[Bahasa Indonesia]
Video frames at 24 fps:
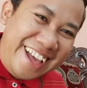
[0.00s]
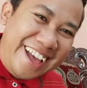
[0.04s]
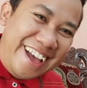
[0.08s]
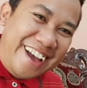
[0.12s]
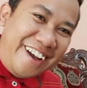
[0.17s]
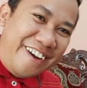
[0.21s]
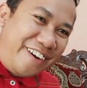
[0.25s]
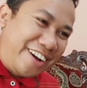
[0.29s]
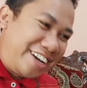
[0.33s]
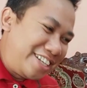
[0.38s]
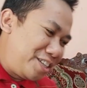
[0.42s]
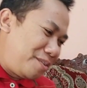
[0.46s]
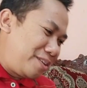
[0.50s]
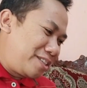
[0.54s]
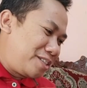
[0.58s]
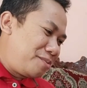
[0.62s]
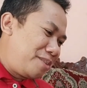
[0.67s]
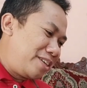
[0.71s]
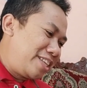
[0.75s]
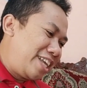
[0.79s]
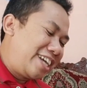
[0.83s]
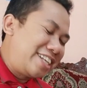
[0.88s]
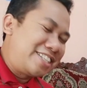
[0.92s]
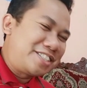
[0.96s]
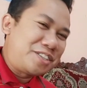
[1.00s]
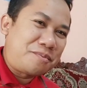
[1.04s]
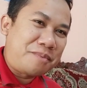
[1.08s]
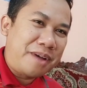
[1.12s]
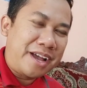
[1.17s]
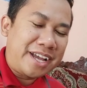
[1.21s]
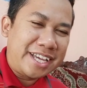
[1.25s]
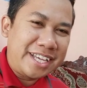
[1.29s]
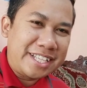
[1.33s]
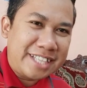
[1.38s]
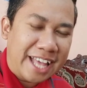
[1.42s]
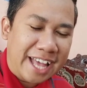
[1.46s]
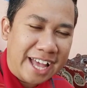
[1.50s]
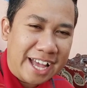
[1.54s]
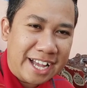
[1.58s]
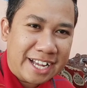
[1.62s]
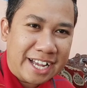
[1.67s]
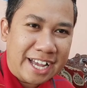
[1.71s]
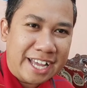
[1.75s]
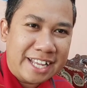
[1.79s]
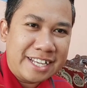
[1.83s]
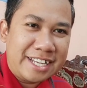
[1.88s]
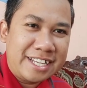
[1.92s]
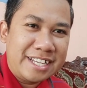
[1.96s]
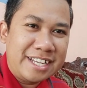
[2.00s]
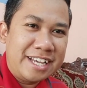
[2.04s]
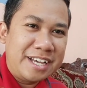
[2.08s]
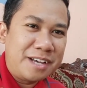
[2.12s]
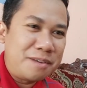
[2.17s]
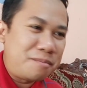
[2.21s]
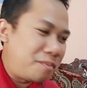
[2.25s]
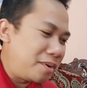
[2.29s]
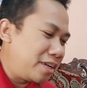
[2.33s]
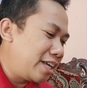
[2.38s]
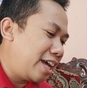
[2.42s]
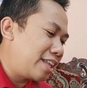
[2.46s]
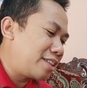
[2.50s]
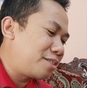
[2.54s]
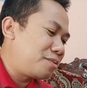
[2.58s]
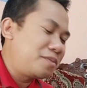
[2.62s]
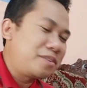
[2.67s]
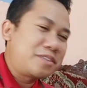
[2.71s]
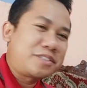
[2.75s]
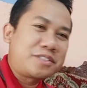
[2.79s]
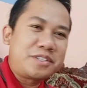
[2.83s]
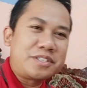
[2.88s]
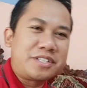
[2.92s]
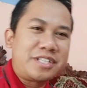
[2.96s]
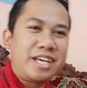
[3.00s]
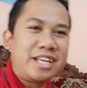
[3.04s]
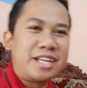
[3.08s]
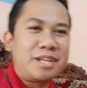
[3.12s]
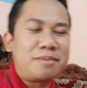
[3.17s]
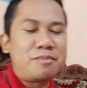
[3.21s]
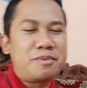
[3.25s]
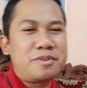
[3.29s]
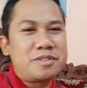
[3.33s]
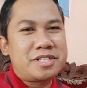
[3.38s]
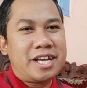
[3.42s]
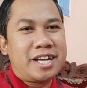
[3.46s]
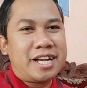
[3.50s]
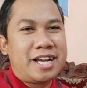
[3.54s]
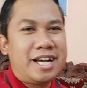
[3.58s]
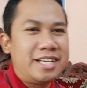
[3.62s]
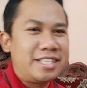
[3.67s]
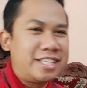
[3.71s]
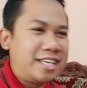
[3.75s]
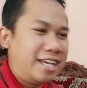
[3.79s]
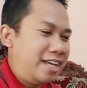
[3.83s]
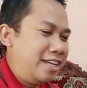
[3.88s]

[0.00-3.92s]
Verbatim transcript: Oke sobat semuanya coba kita akan e, melihat wujud dari pusakanya